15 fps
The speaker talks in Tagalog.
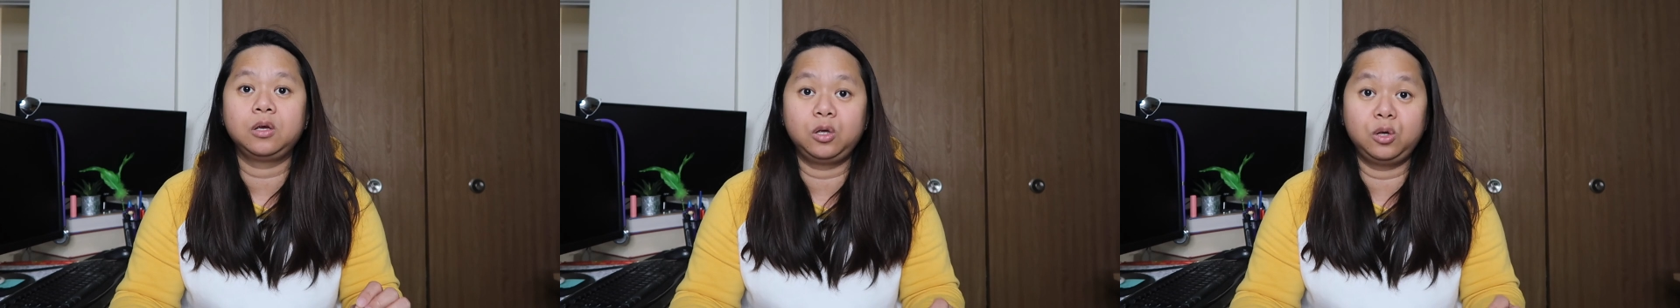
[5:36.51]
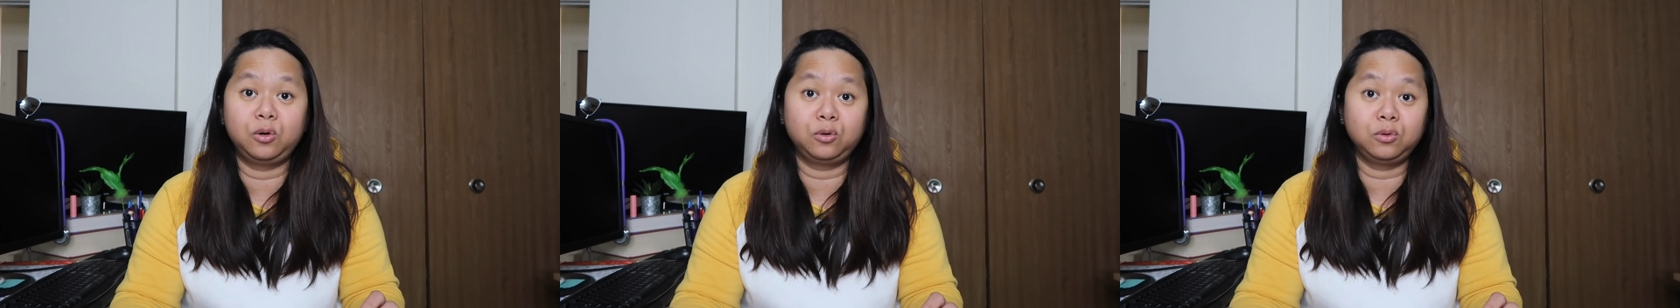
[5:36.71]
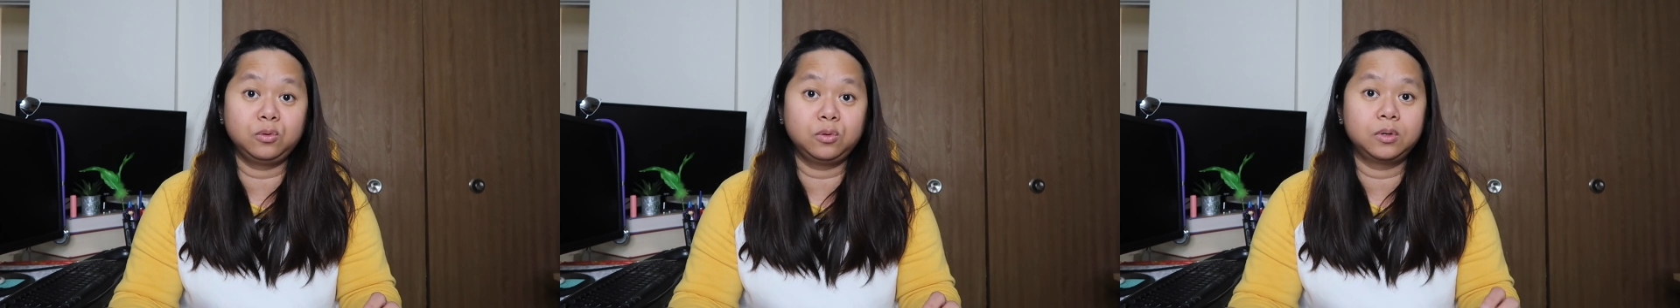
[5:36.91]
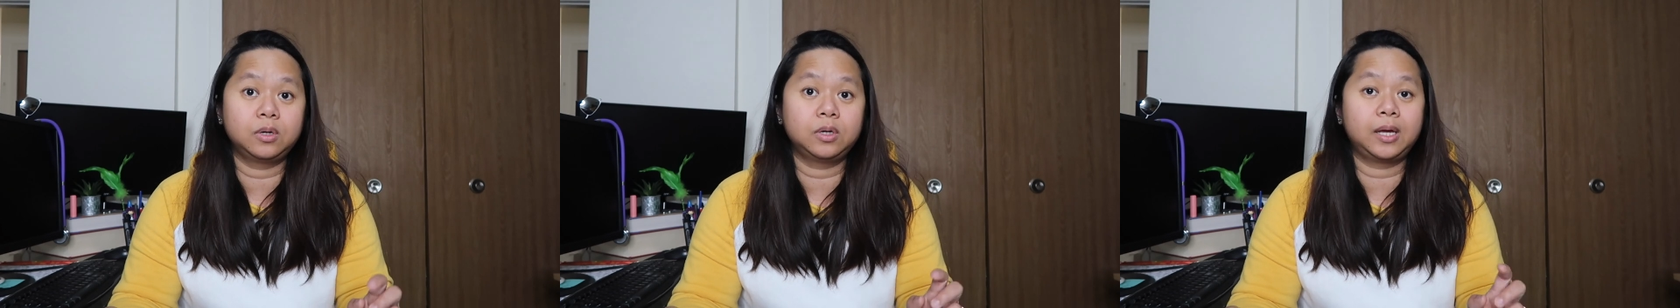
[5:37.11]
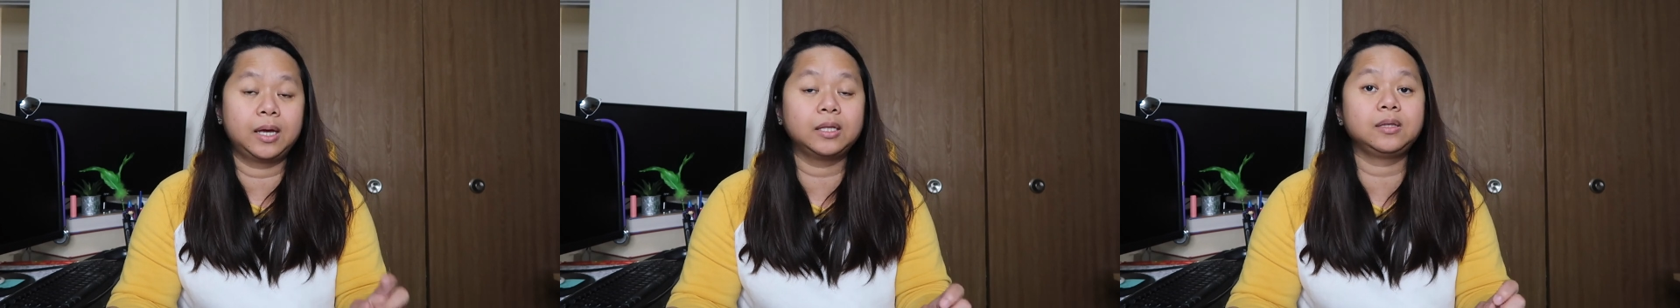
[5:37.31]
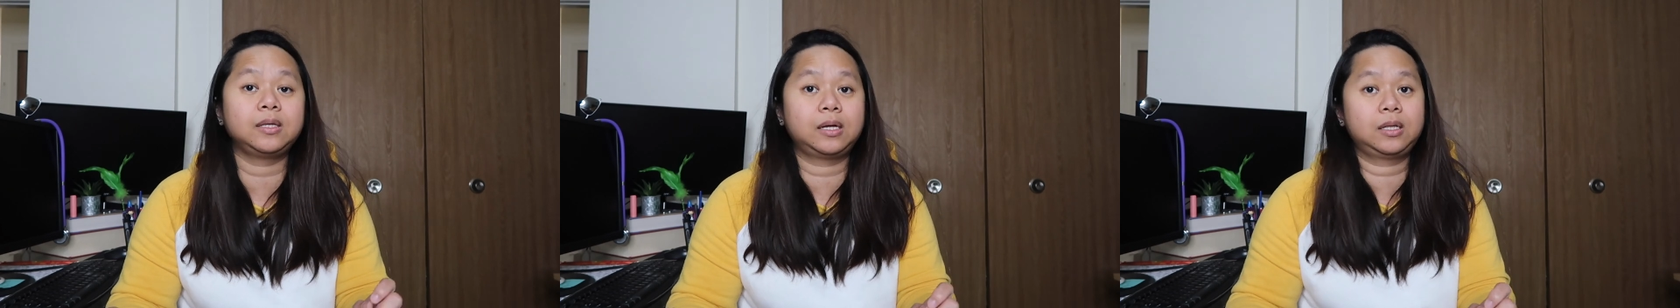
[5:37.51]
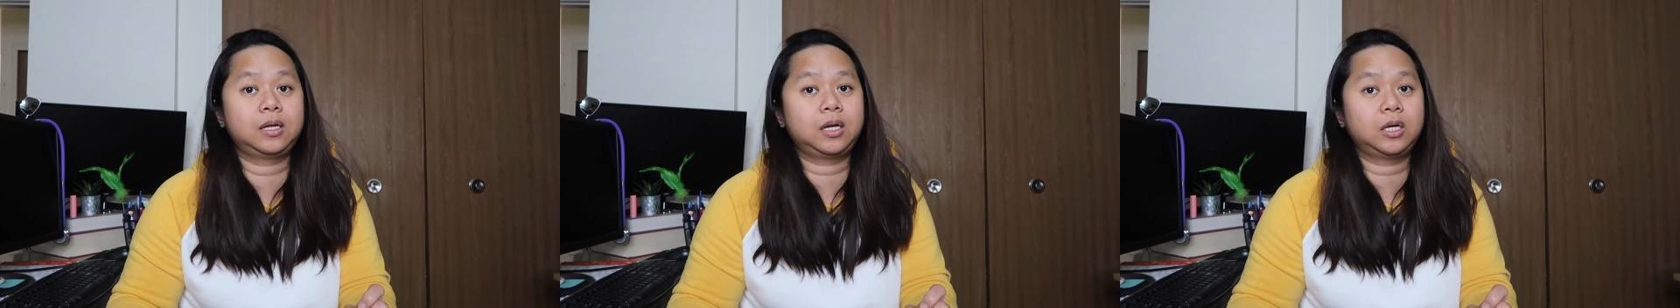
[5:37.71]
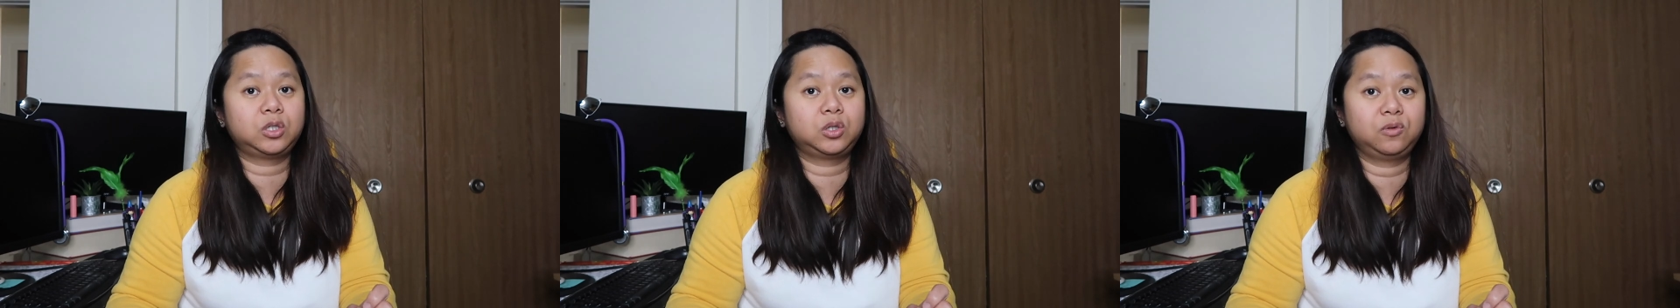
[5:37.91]
yung health
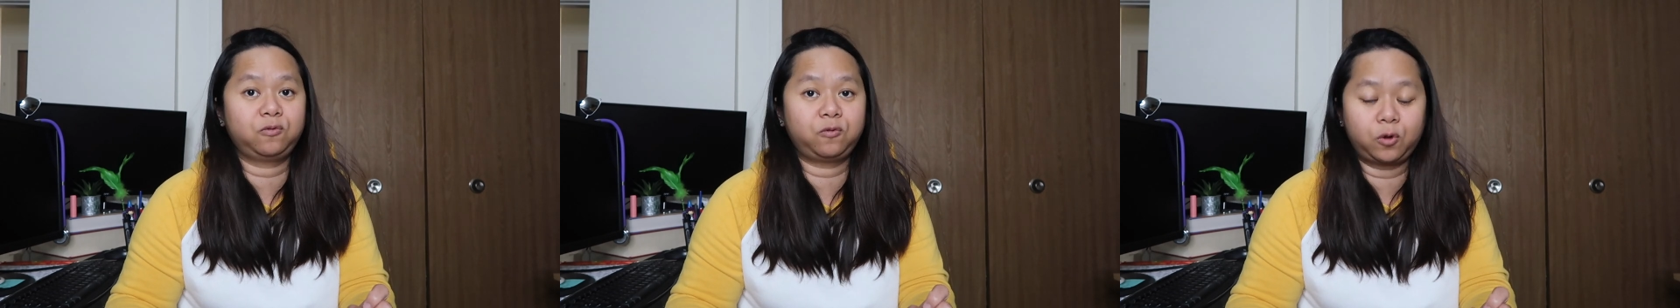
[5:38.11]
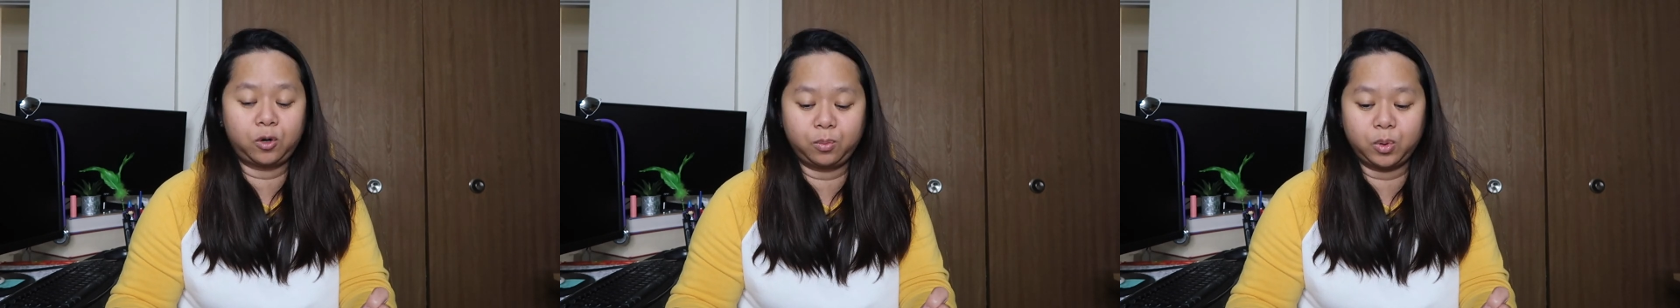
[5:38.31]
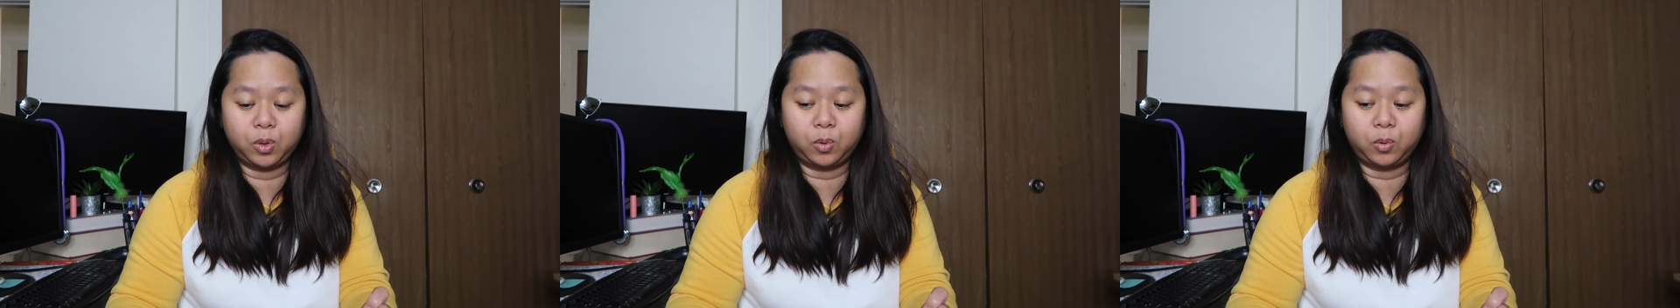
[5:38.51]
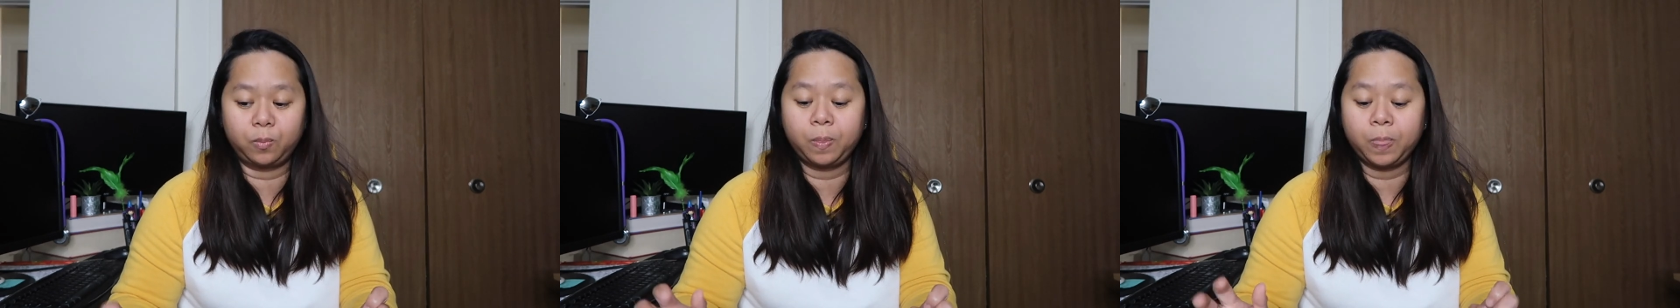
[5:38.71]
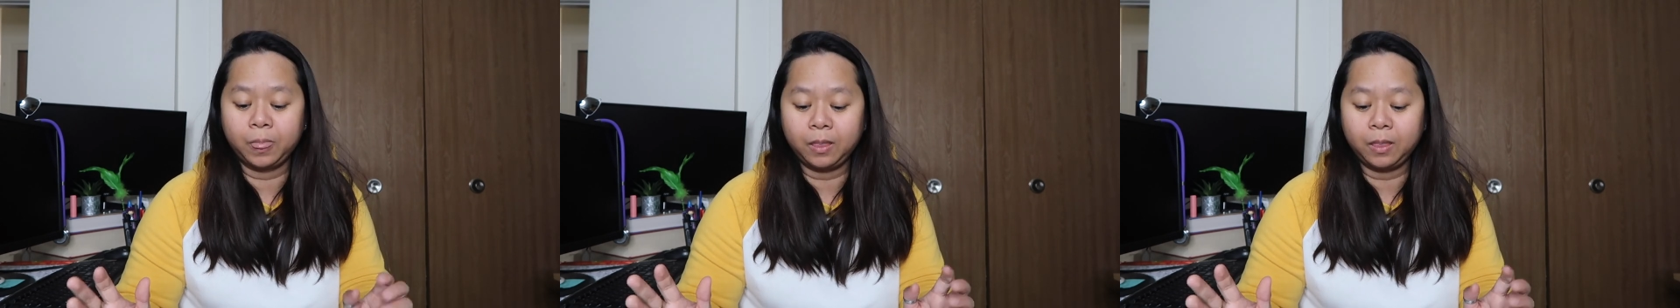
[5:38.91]
declaration form nyo.